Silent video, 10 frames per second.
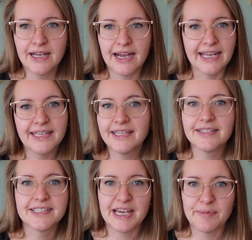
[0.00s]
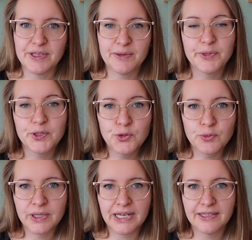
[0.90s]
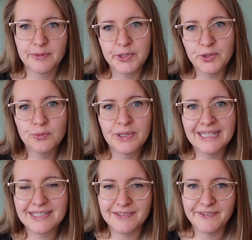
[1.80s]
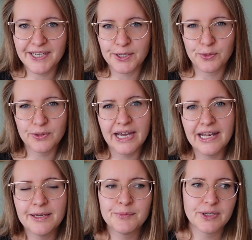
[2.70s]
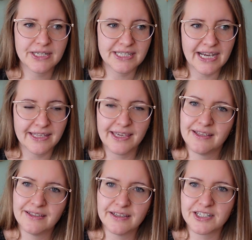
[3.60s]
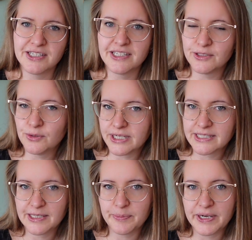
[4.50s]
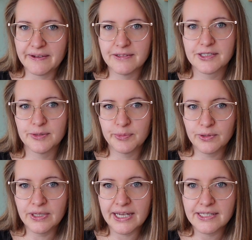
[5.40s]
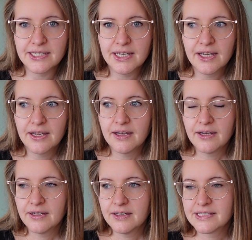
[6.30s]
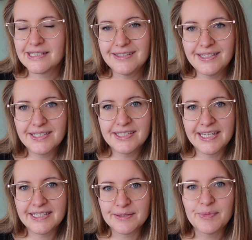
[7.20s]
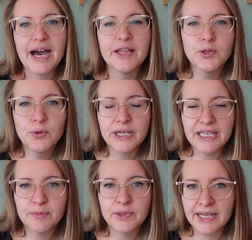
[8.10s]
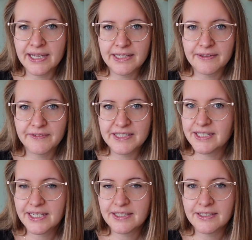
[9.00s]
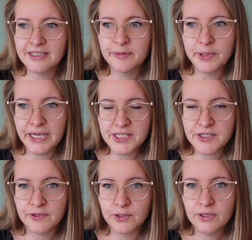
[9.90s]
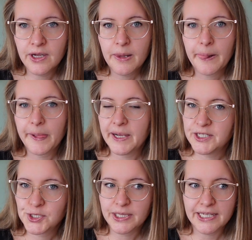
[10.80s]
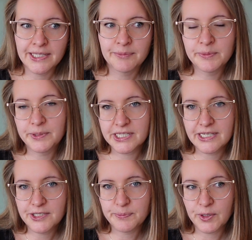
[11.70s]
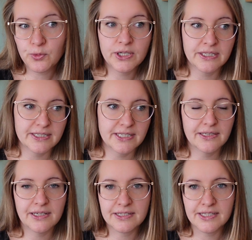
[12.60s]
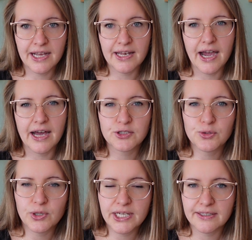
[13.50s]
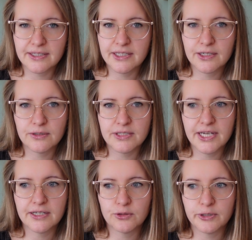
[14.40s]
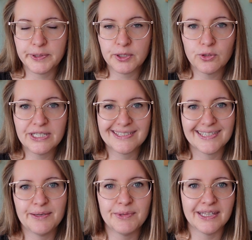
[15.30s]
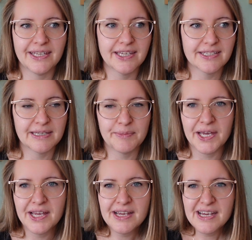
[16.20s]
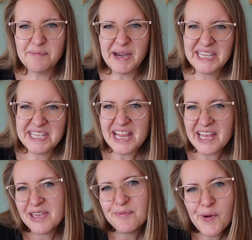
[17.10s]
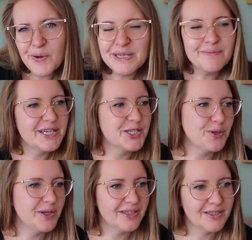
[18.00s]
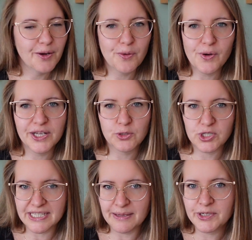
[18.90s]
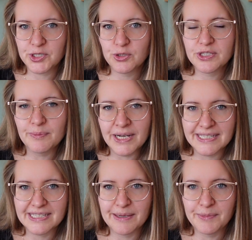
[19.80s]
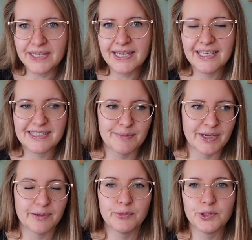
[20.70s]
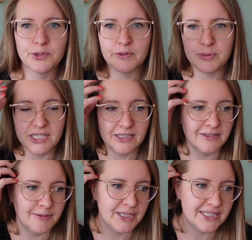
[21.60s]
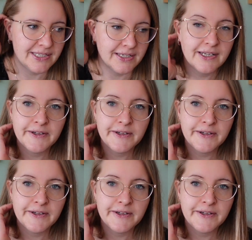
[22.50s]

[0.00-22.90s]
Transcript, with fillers: Они это сами не придумали, это придумали сверху, дали им указания. Они должны эти дурацкие правила соблюдать, следить за этим, оно им надо, ведь за это не доплачивают. А еще ладно, мы пришли спокойно, сделали, сдали, а сколько таких людей, которые приходят с такими наездами, мы это делать не будем, да что это такое? То же самое, что с масками, да, я сама работаю в общественном месте,